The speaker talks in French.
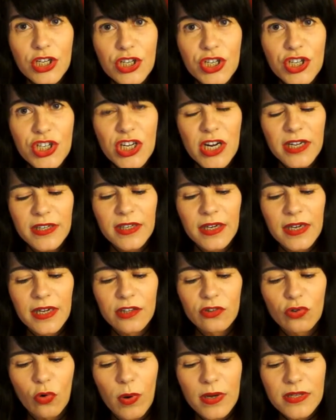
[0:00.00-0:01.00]
Chaque
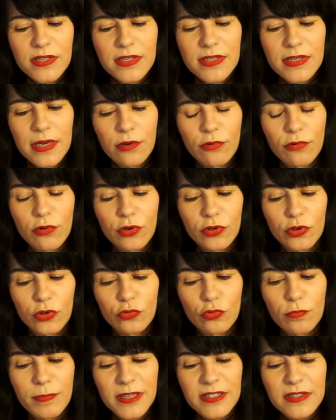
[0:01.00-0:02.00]
étroite cellule que
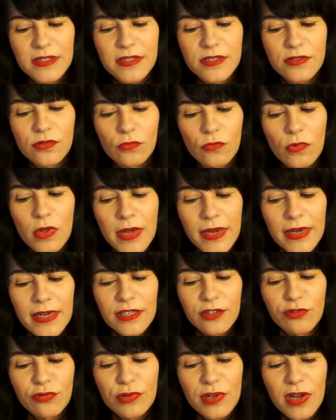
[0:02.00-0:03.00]
nous bâtissons
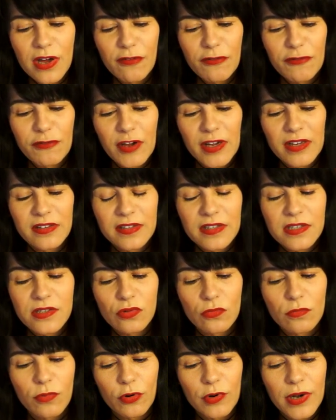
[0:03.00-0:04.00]
est une infecte et
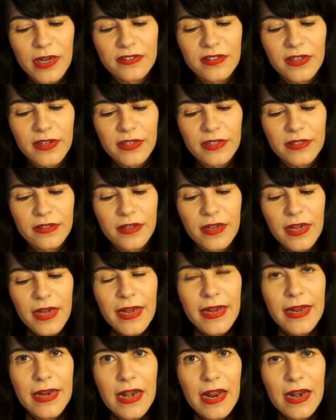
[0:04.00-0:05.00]
sombre latrine,
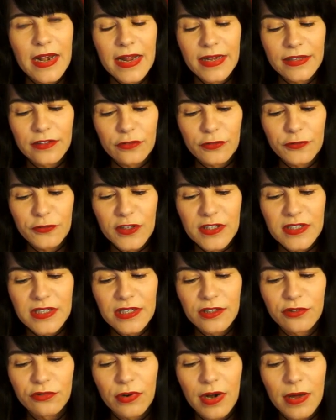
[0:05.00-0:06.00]
et la laine
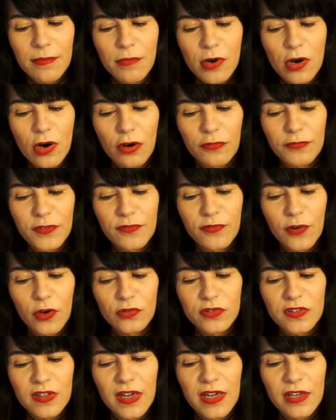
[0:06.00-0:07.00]
fétide de la mort
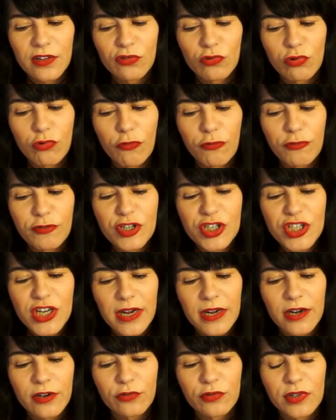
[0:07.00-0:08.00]
vivante étouffe
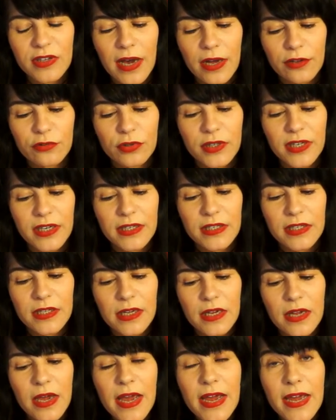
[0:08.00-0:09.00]
chaque lucarne
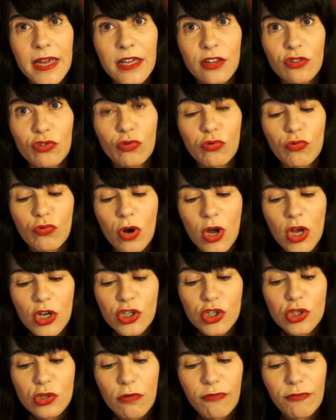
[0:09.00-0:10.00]
grillée, et tout,
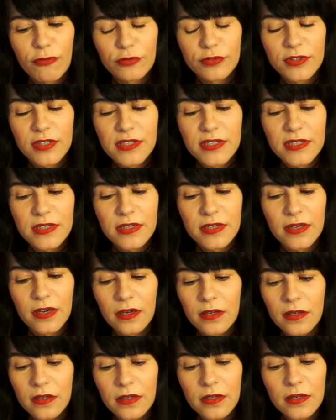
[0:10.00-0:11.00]
sauf le
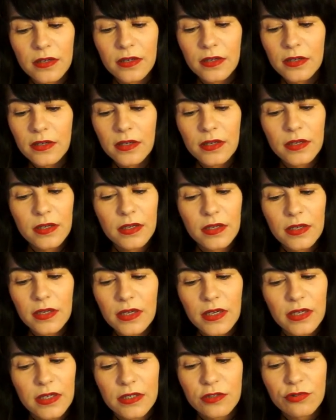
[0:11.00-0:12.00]
désir,
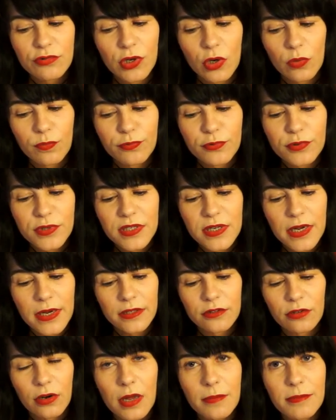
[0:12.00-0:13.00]
est réduit en
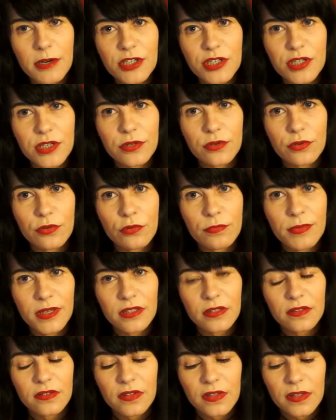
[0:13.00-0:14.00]
poussière dans la machine
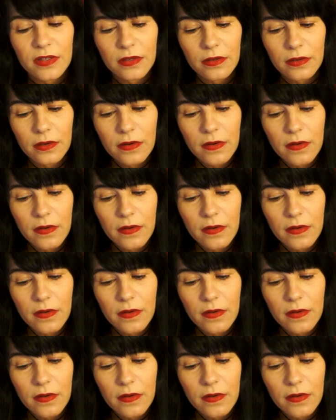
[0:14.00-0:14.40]
humanité.